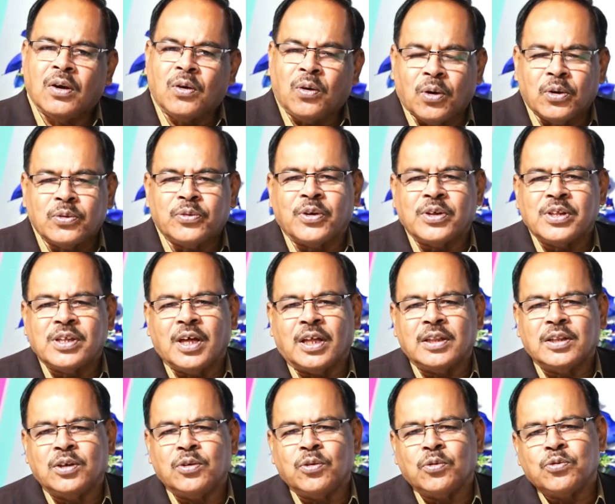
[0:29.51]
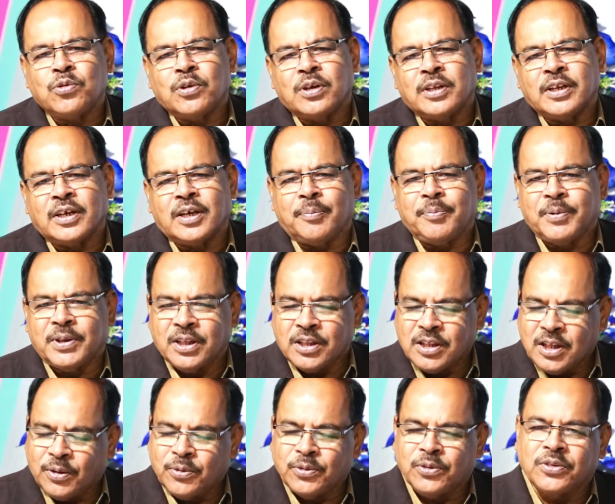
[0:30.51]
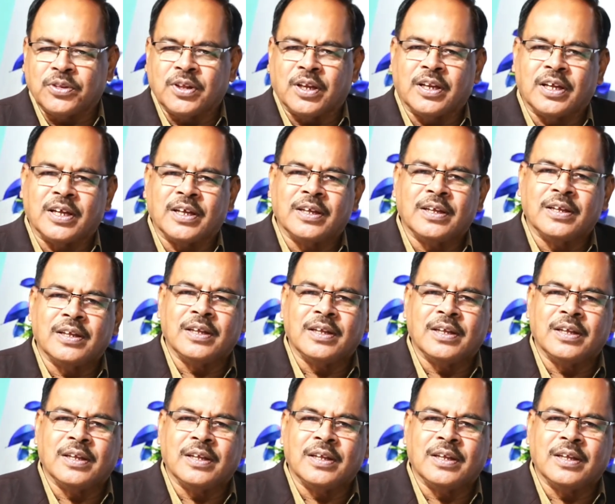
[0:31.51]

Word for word: করতোয়ায় সাত দিন অনুষ্ঠান থেকে আপনাদের স্বাগত জানাই